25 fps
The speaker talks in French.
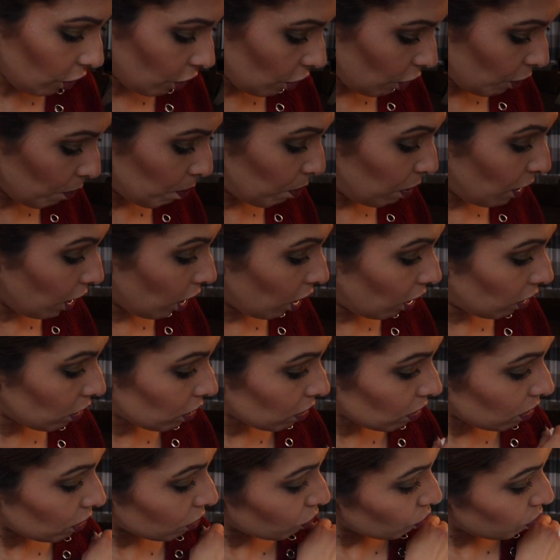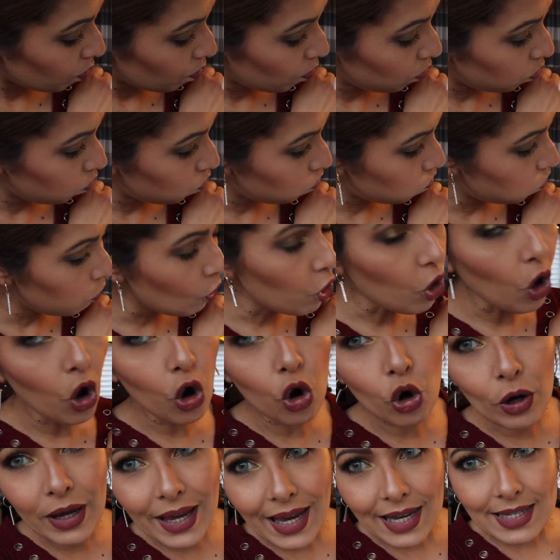euh, blanc,
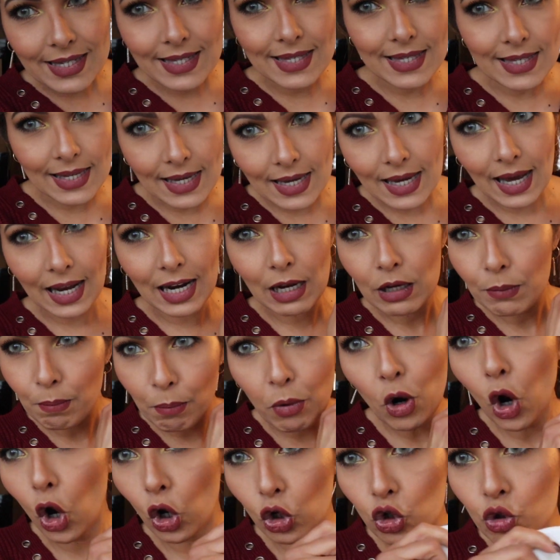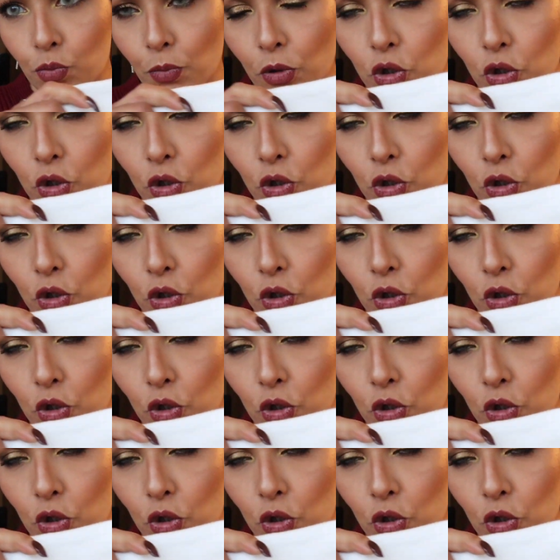blanc cassé, allez, blanc, je